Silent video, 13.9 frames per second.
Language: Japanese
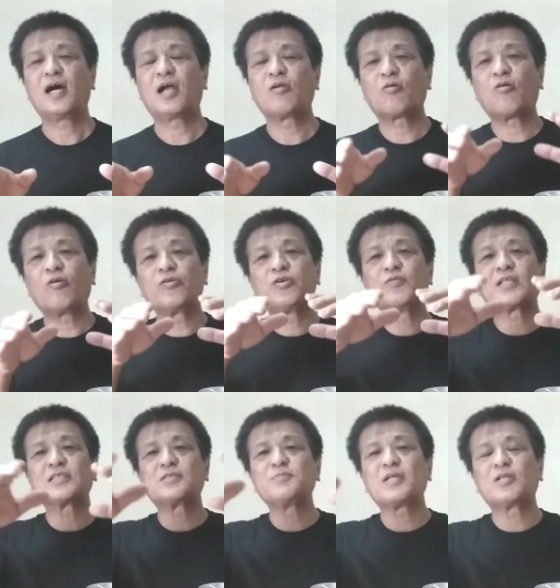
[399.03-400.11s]
あの、こういう
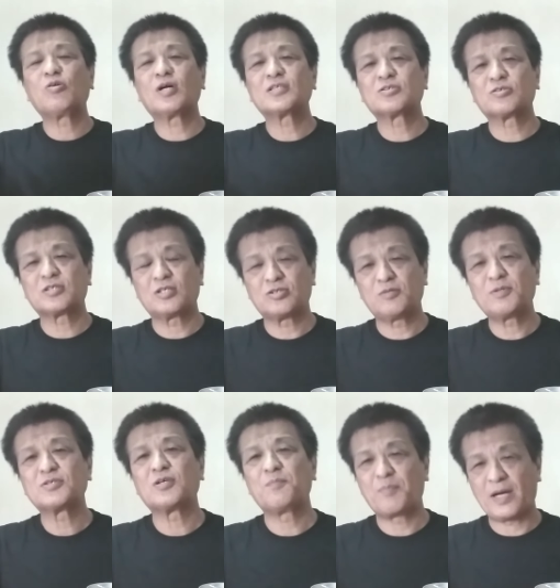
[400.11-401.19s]
私みたいな動画作ってる人い
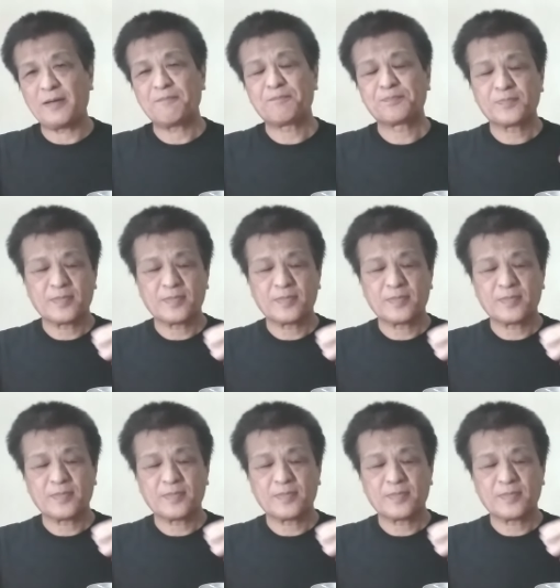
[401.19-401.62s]
ますよ、いっぱい。